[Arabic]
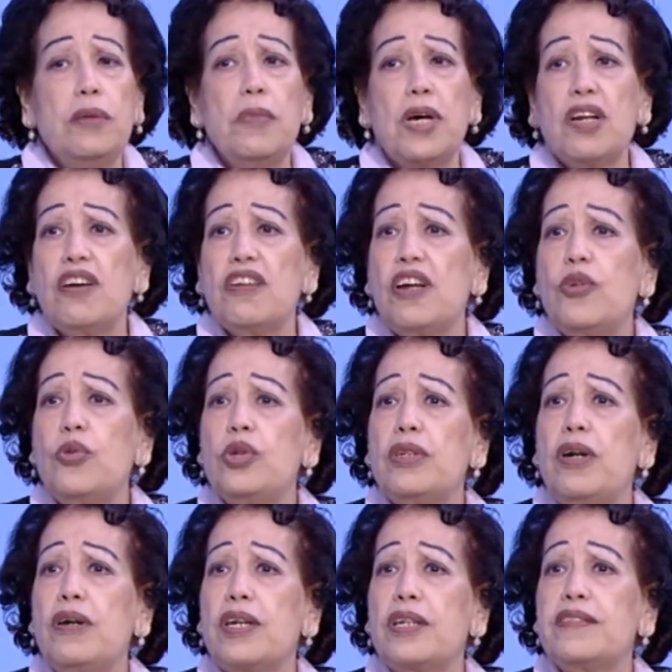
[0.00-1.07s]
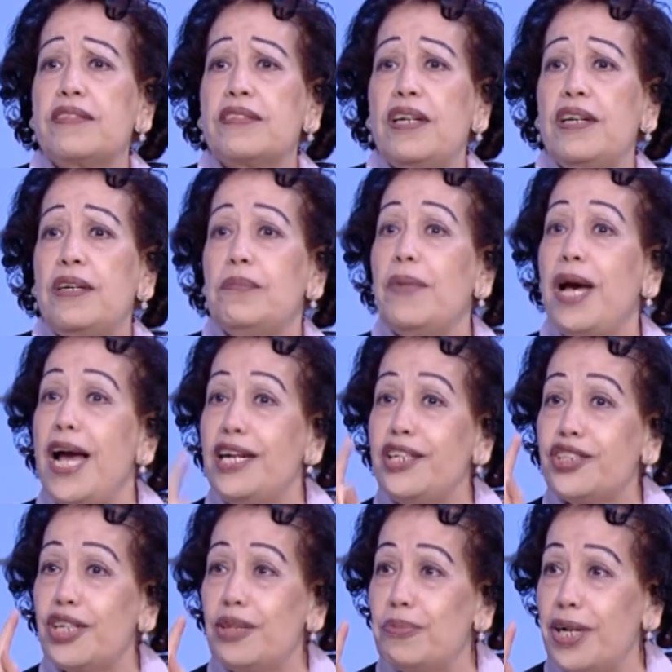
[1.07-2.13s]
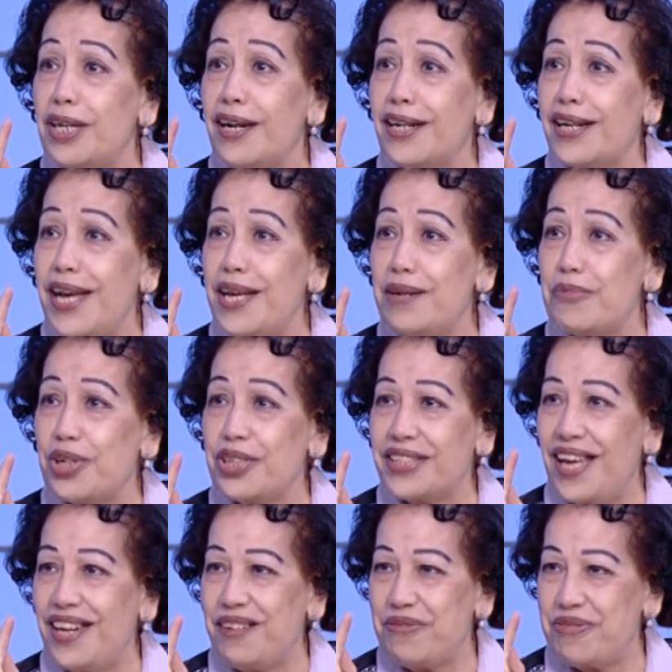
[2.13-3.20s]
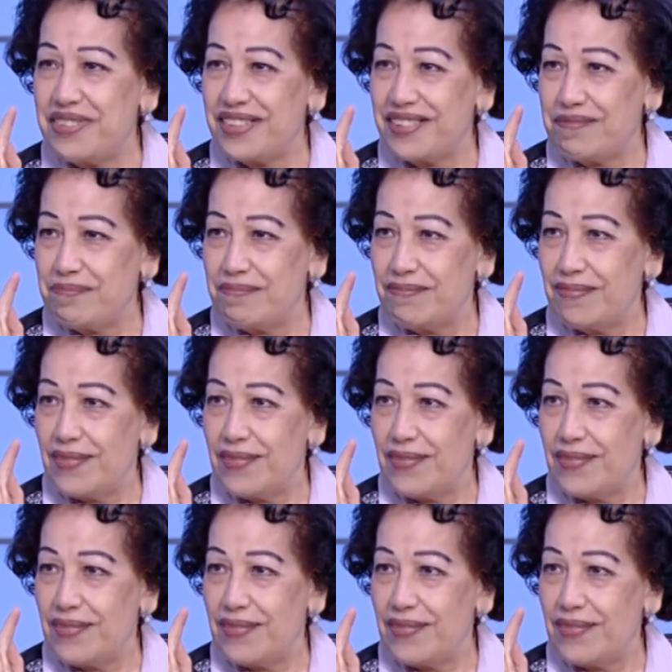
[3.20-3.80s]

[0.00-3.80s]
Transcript: بيقول المراه رجل ناقص ما قالش المراه كائن مختلف